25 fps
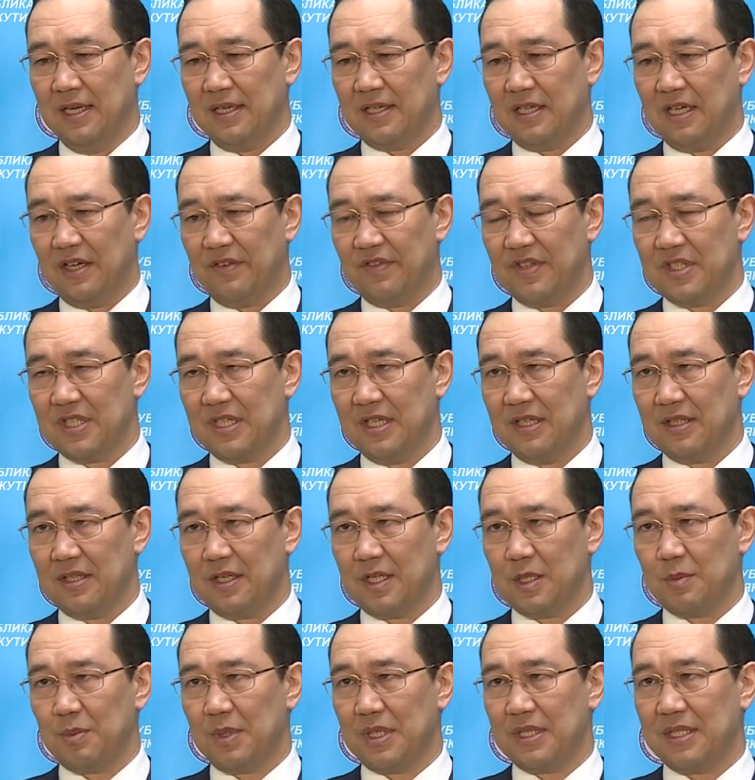Коэффициент
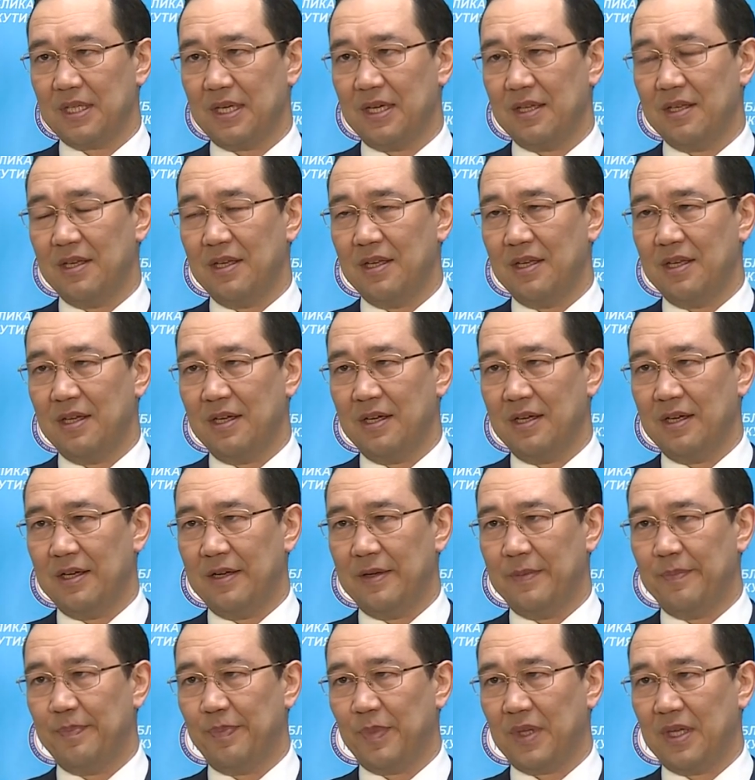
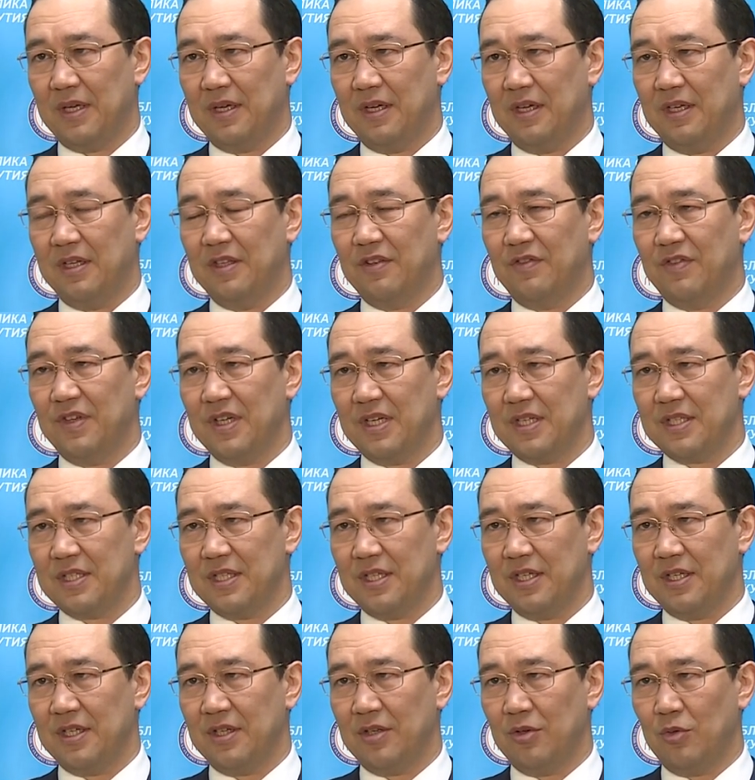распространения э,
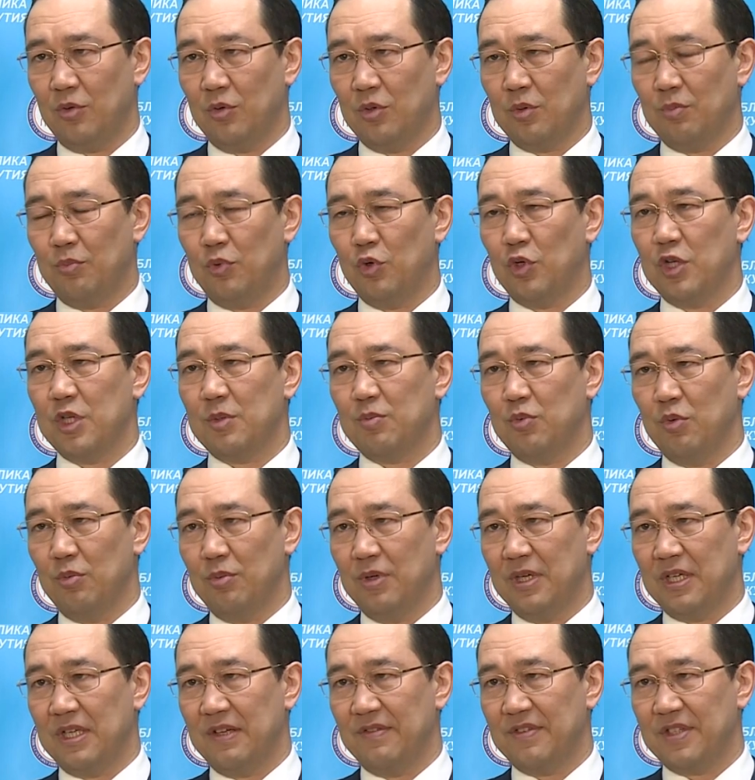инфекции, он по
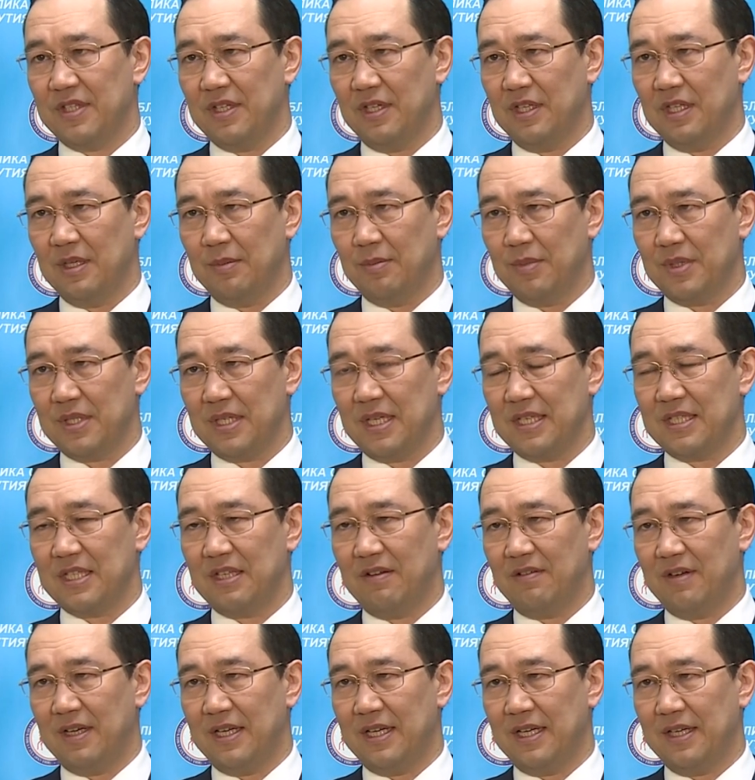республике в целом
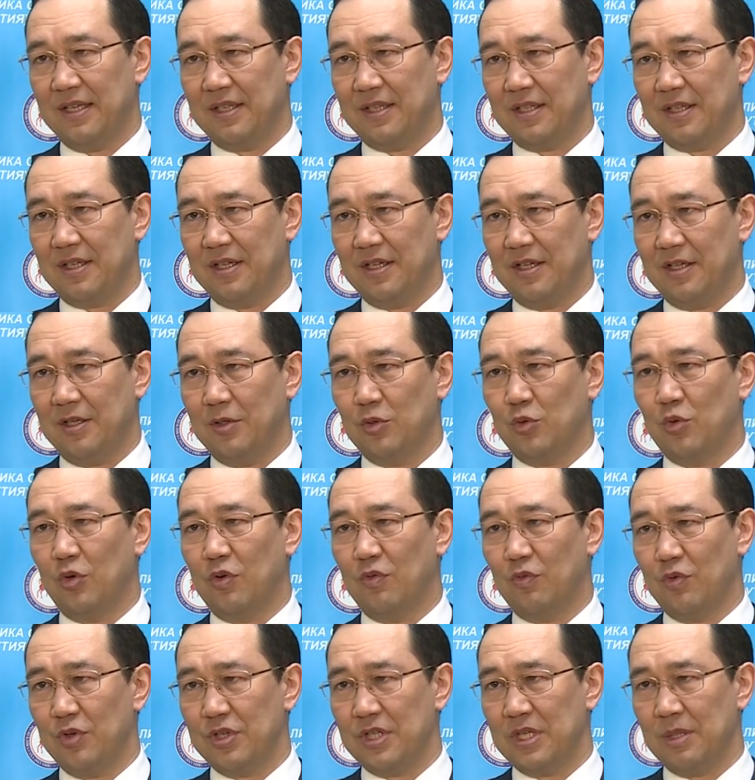составляет
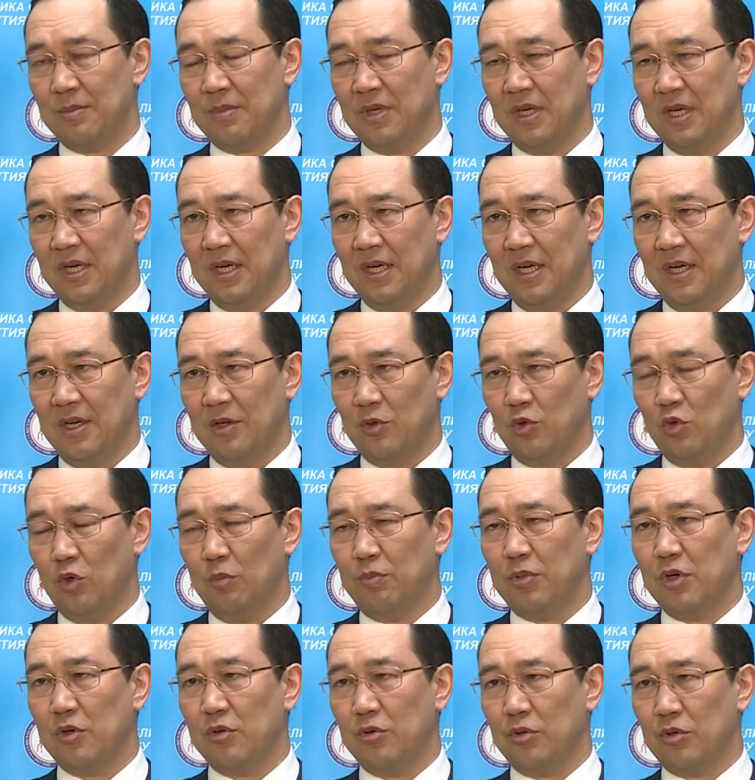0,8, но
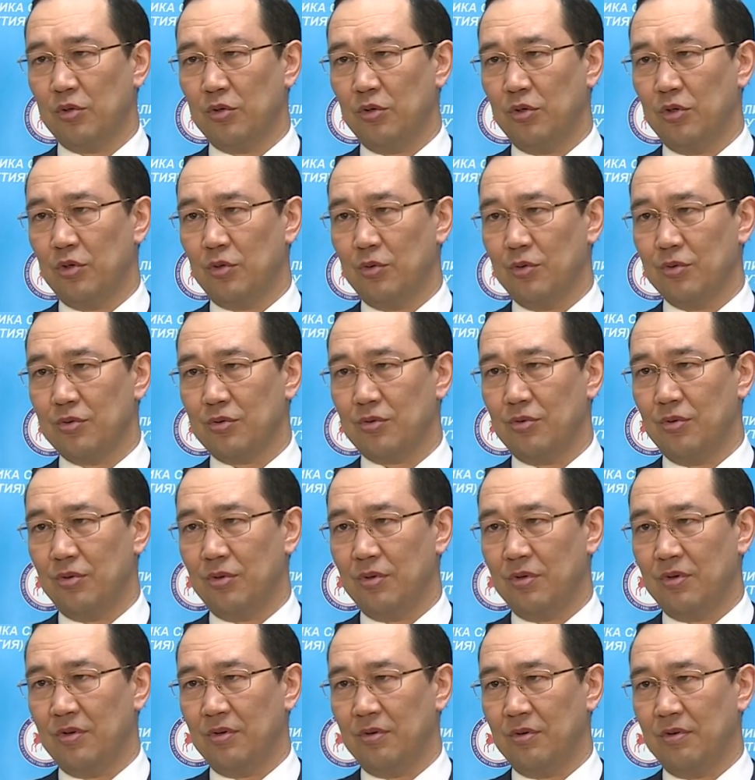по городу
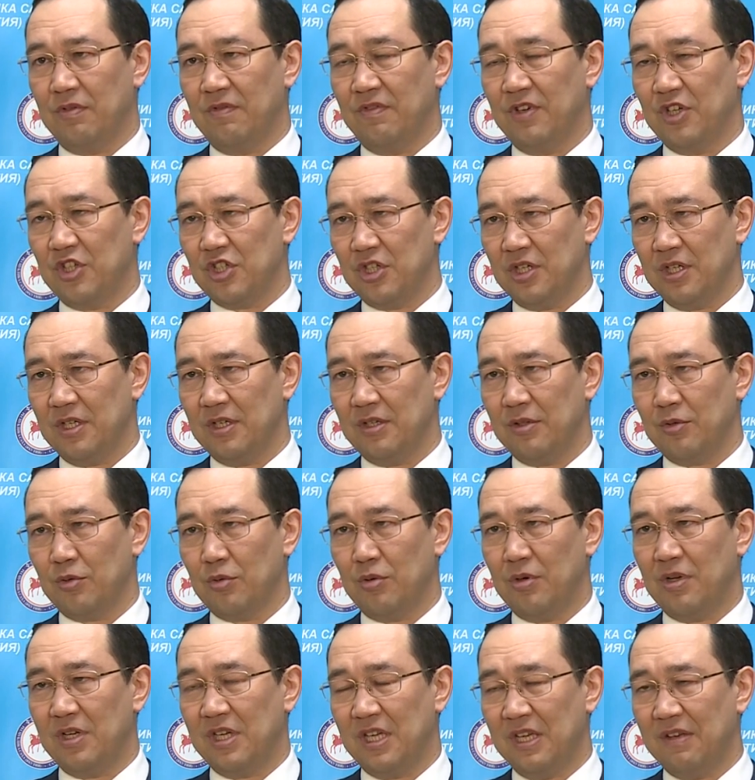Якутску выше
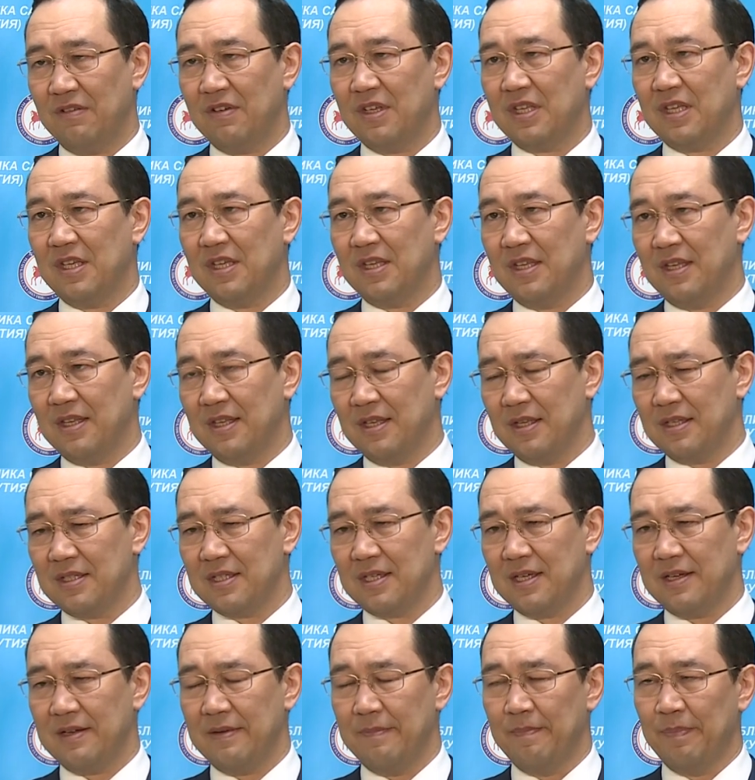0,9
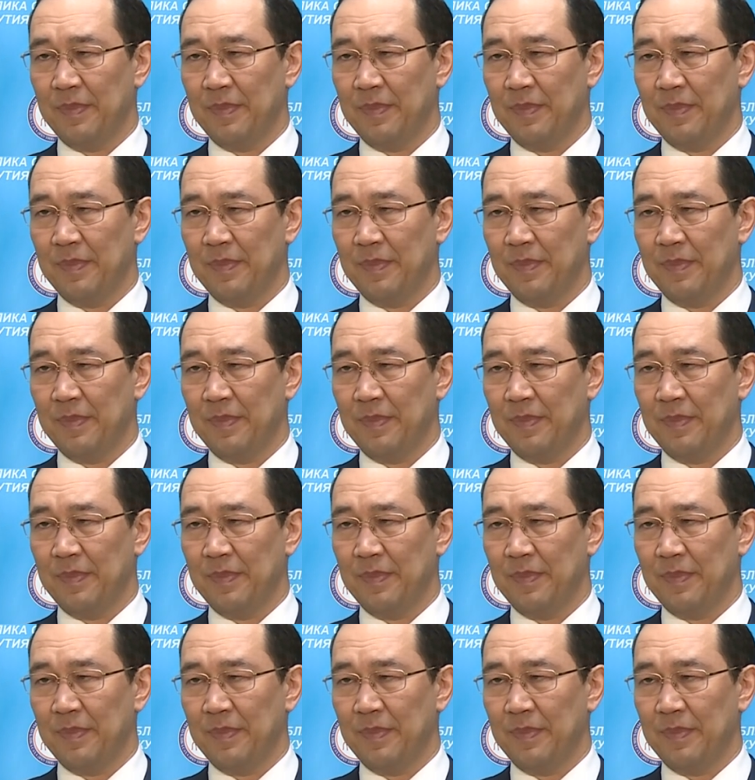единицы.